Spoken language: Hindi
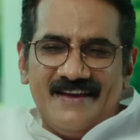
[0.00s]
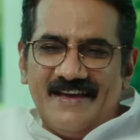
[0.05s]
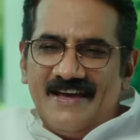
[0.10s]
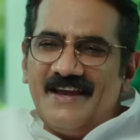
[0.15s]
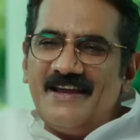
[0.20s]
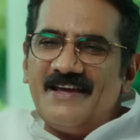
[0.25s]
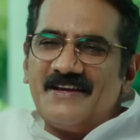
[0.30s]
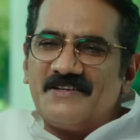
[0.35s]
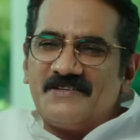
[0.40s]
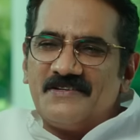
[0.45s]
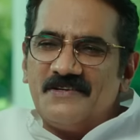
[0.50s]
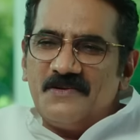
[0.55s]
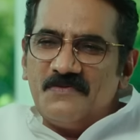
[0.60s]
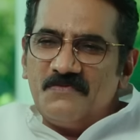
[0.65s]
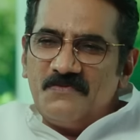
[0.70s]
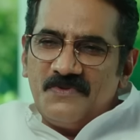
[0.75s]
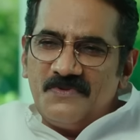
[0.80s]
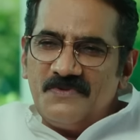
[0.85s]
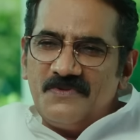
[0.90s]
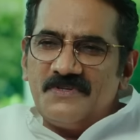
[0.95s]
अगर हम
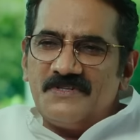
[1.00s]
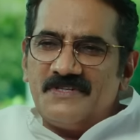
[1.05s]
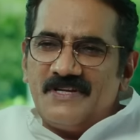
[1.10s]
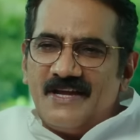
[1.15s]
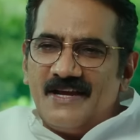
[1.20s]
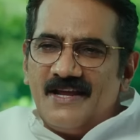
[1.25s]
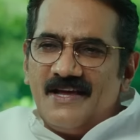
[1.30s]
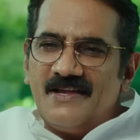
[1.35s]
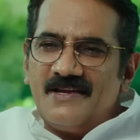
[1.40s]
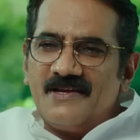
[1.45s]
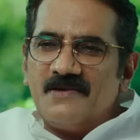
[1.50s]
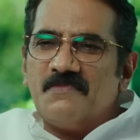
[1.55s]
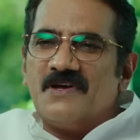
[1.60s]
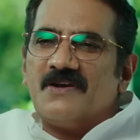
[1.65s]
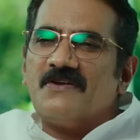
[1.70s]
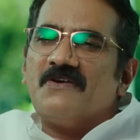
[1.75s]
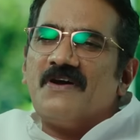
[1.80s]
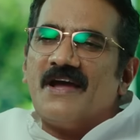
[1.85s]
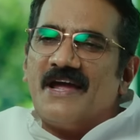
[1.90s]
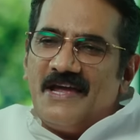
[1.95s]
लोगों को इलेक्शन
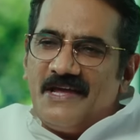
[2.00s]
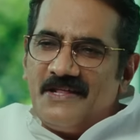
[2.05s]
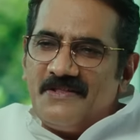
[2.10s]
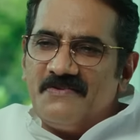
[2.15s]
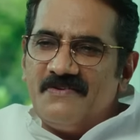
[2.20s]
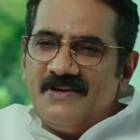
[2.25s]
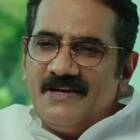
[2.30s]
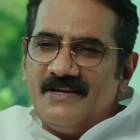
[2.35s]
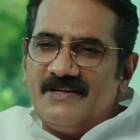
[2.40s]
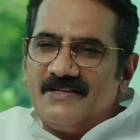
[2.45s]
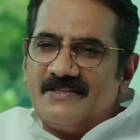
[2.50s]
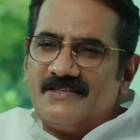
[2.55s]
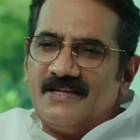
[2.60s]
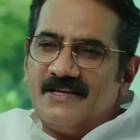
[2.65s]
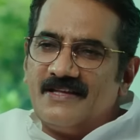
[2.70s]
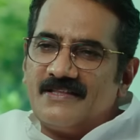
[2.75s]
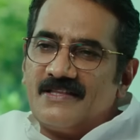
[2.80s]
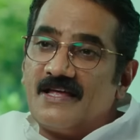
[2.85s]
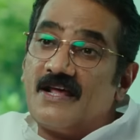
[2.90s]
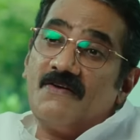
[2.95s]
से पहले पांच
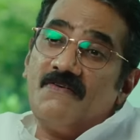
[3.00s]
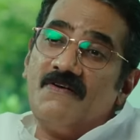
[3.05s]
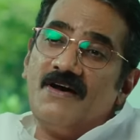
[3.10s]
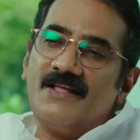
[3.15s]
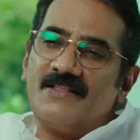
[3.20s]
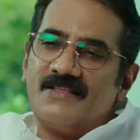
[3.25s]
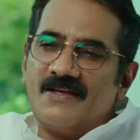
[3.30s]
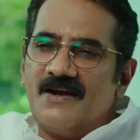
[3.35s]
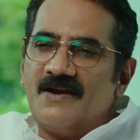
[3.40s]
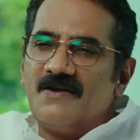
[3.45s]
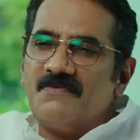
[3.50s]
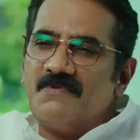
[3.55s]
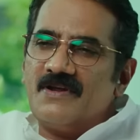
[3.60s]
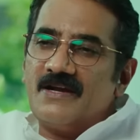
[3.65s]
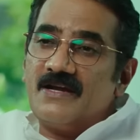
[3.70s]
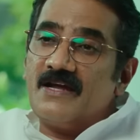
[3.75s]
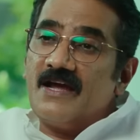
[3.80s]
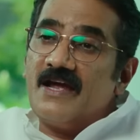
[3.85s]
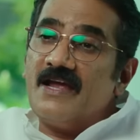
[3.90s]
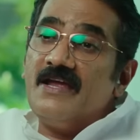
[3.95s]
हजार दे दें तो वो हमें